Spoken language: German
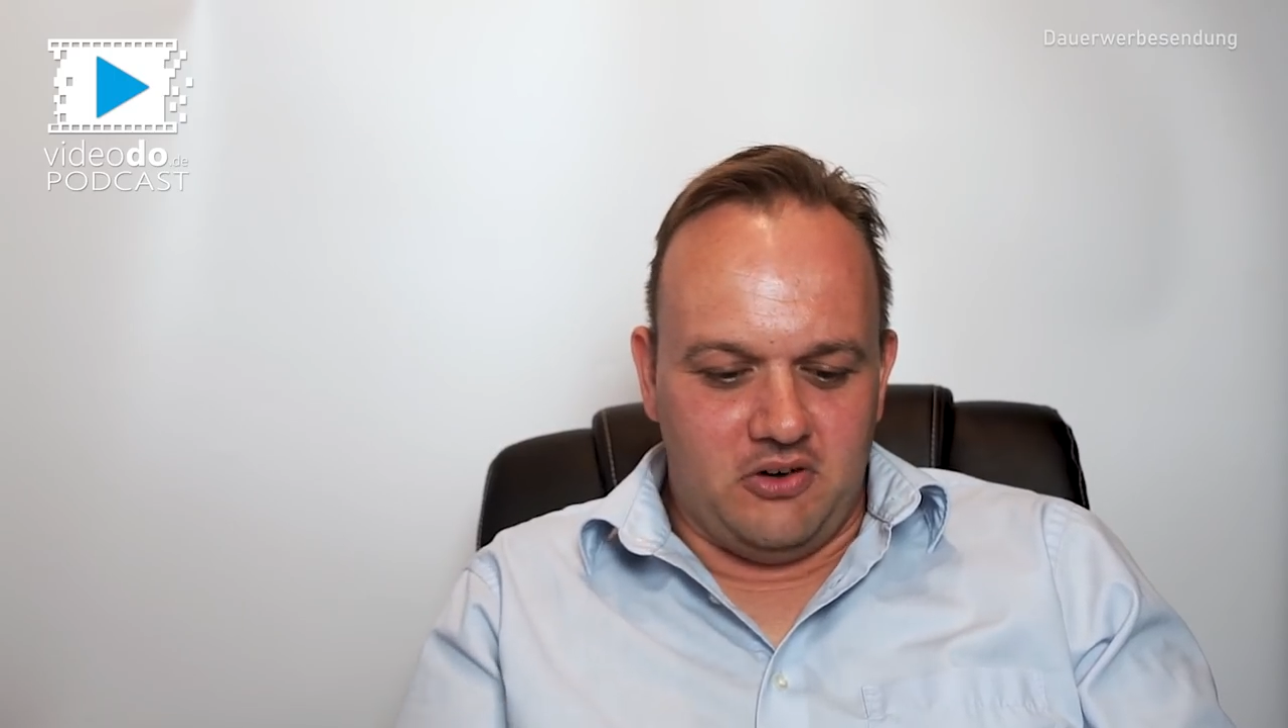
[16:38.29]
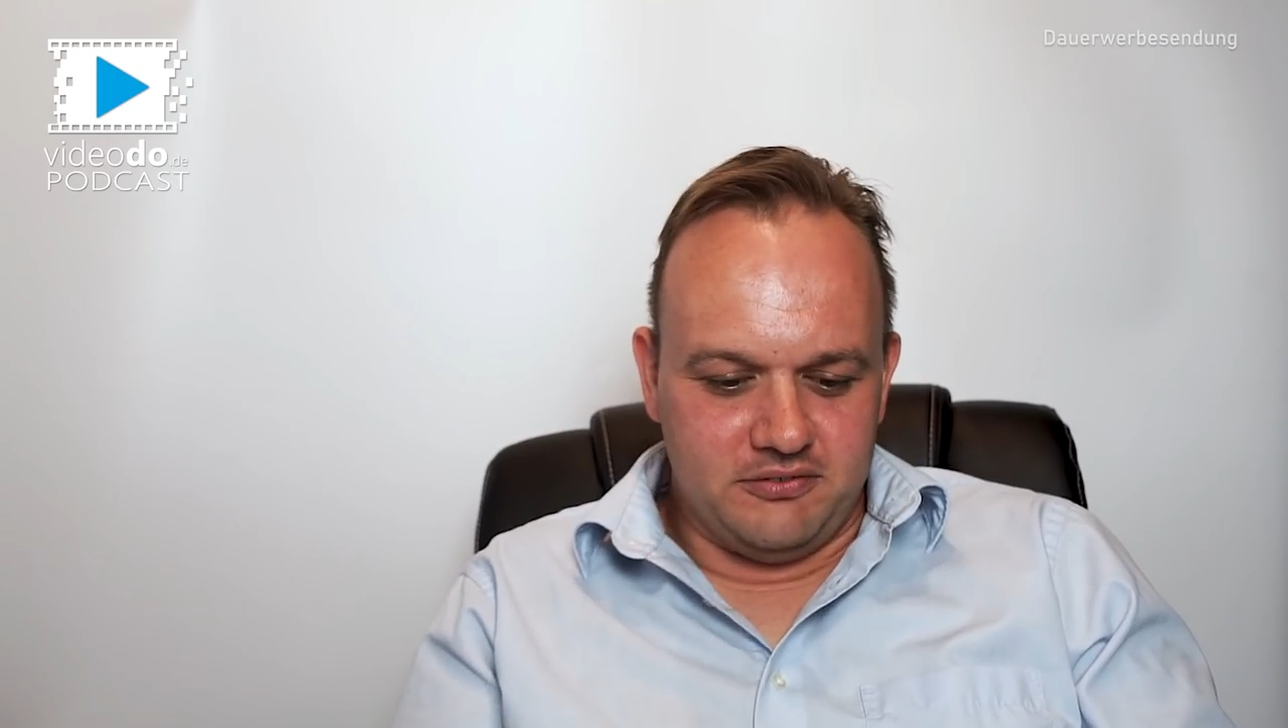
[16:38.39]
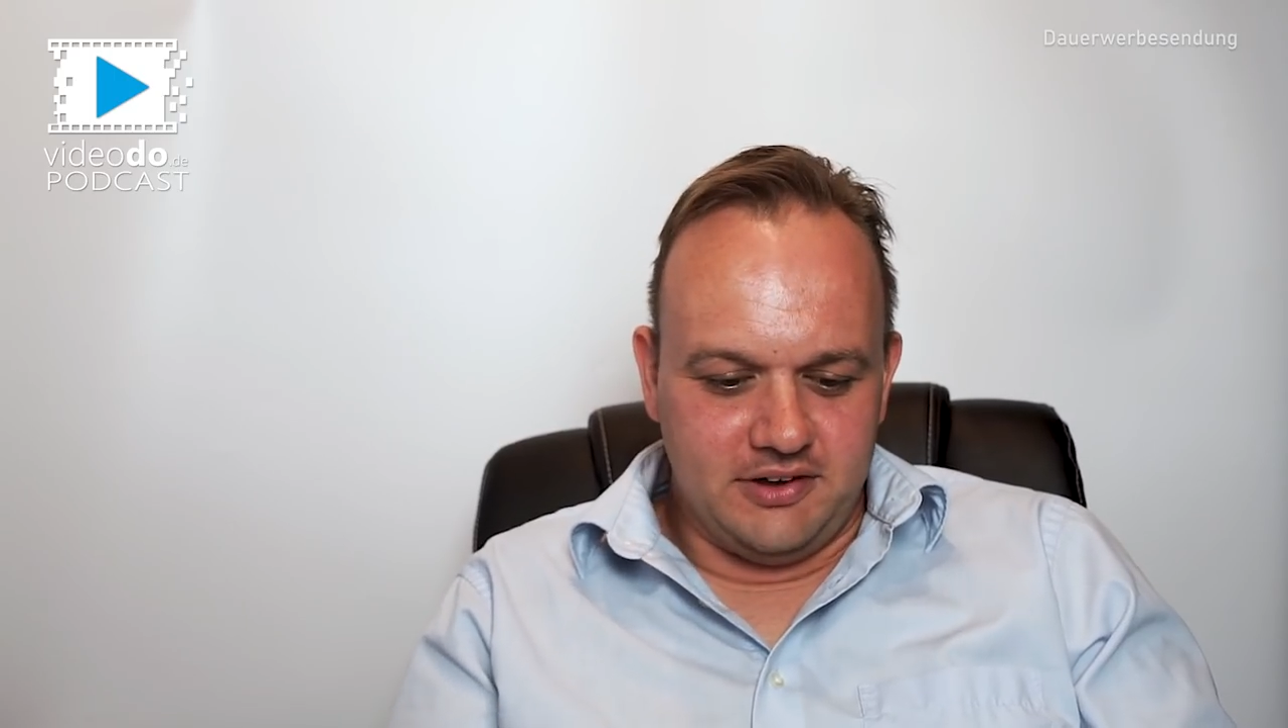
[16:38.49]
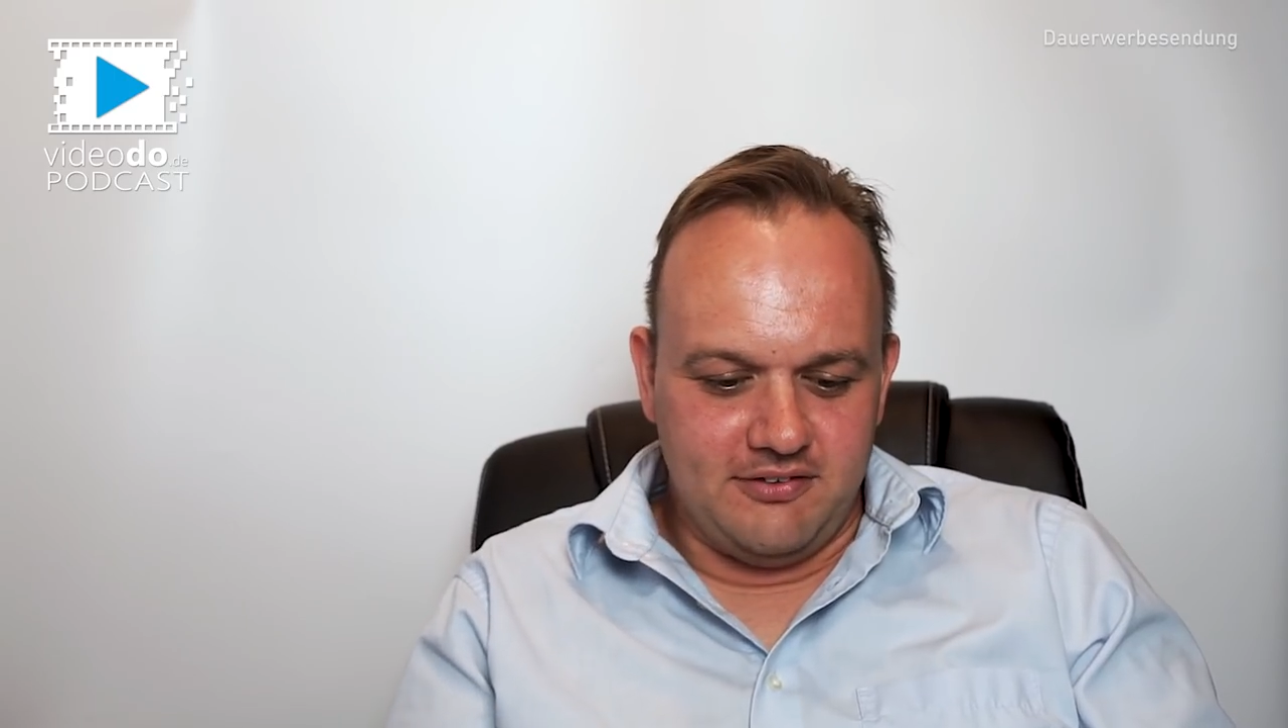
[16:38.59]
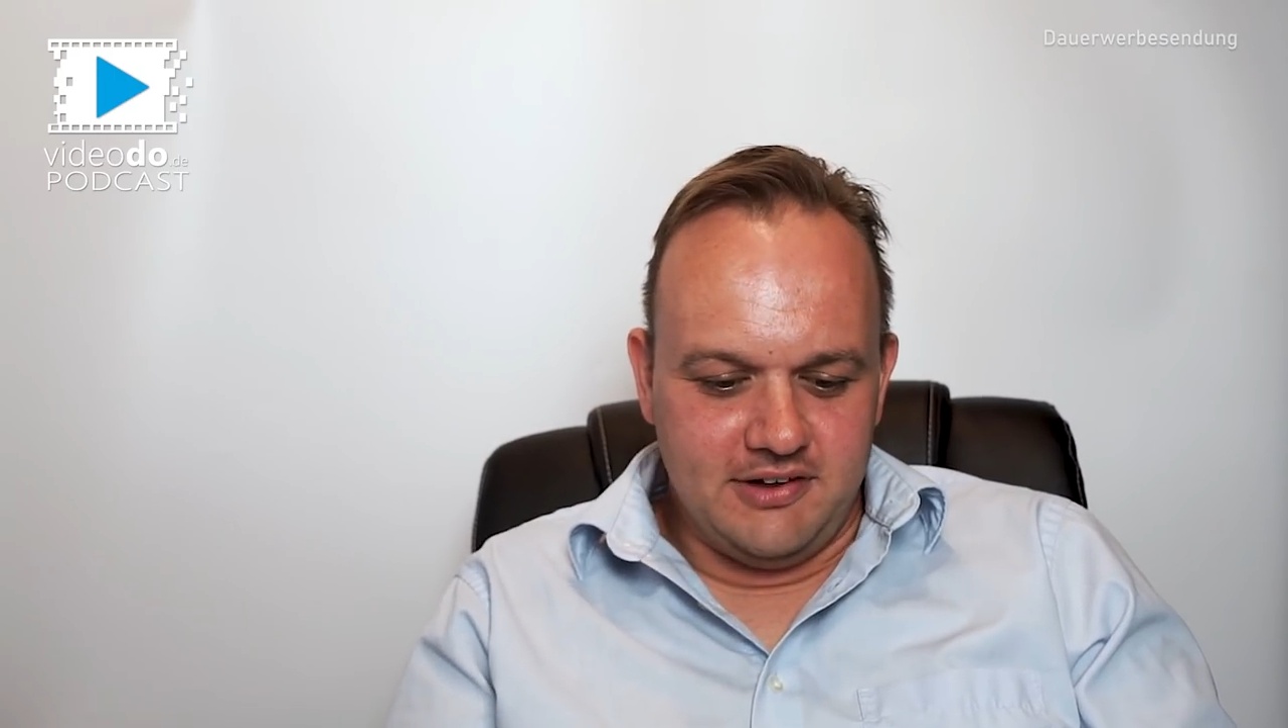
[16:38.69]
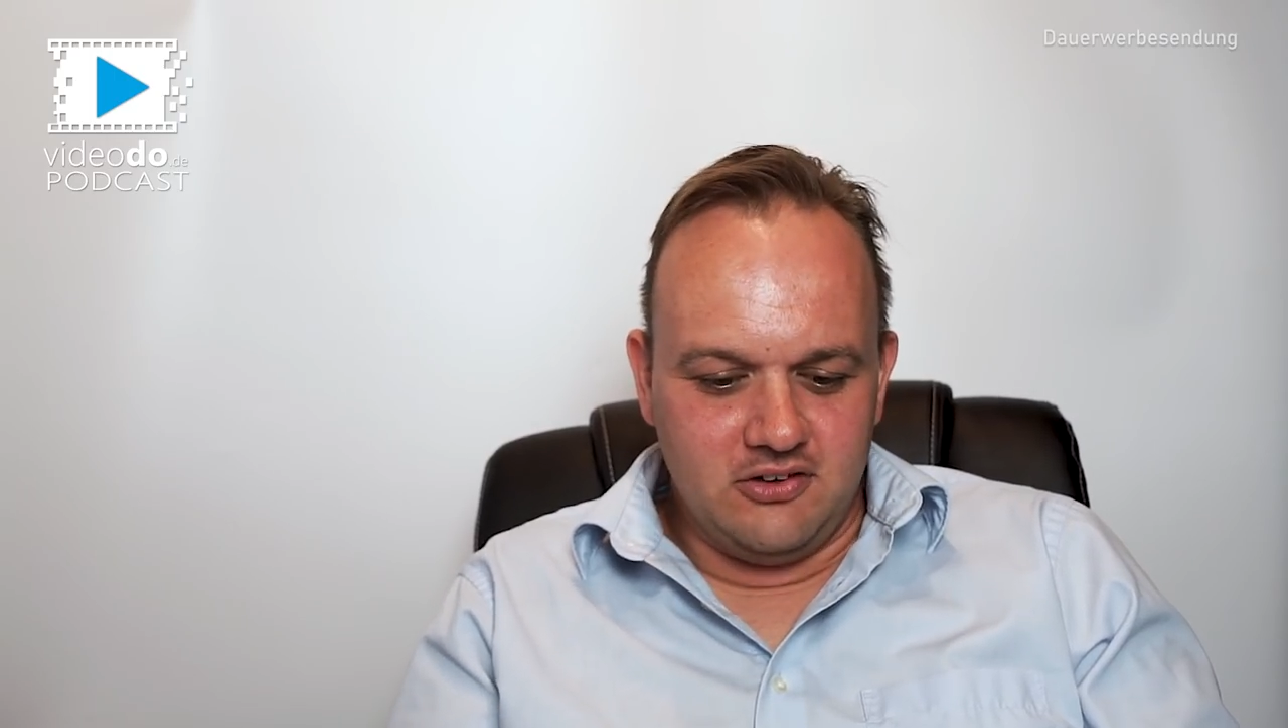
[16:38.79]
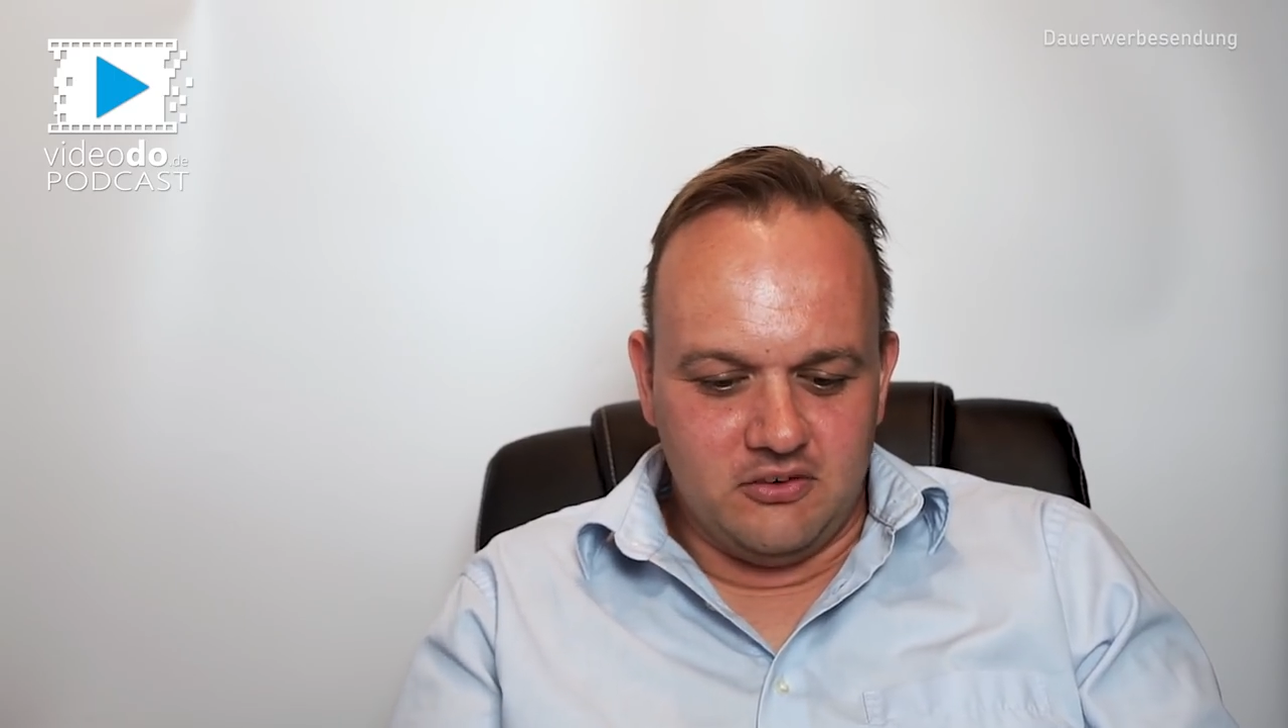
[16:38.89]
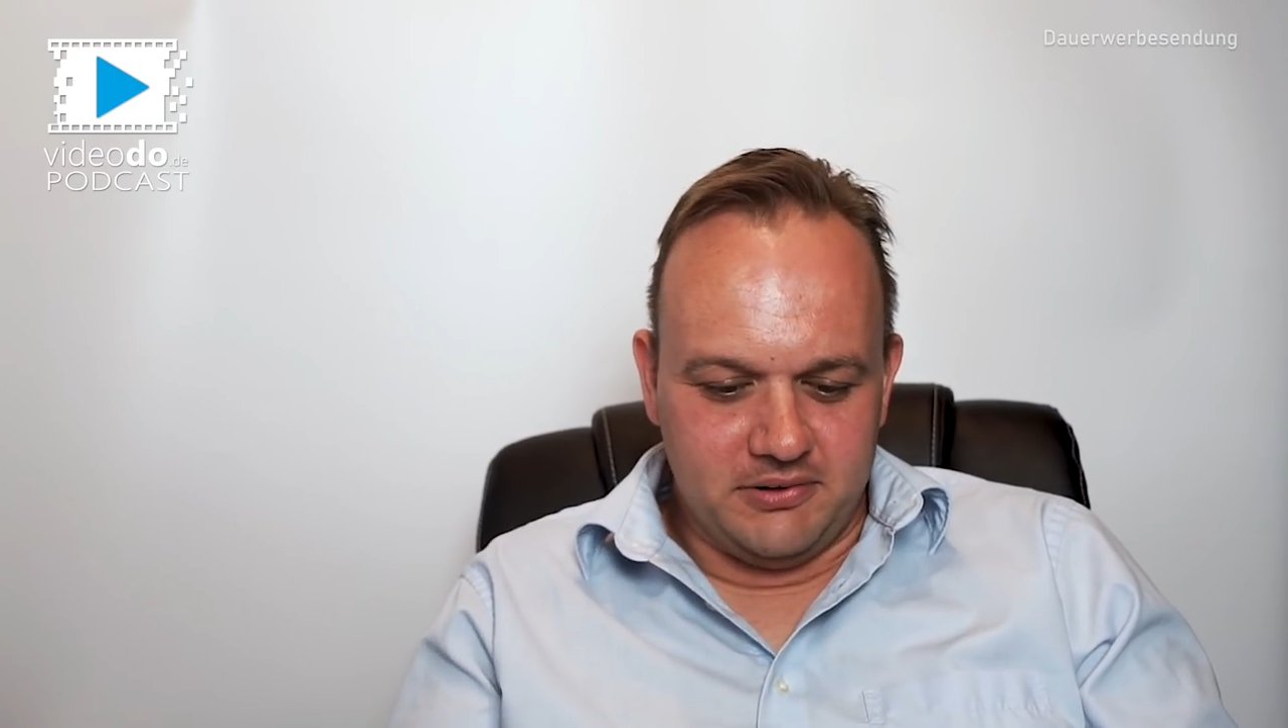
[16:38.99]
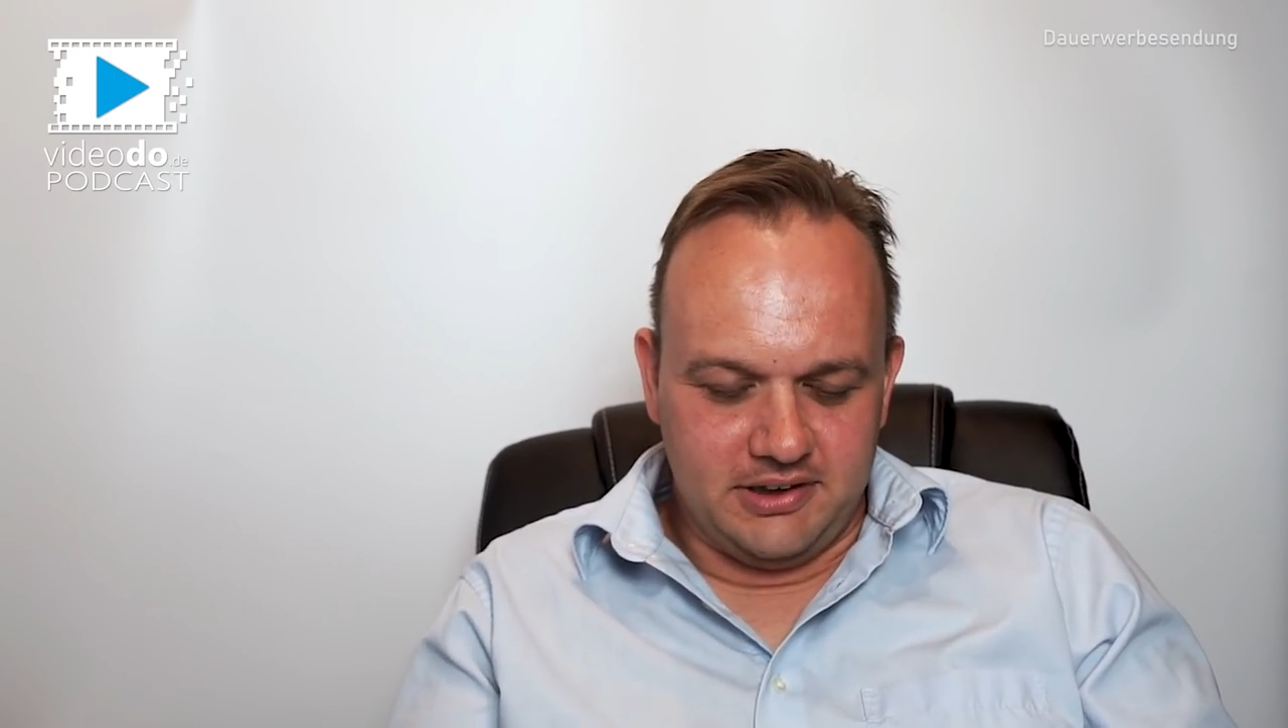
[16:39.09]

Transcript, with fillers: auf die Zielgruppe,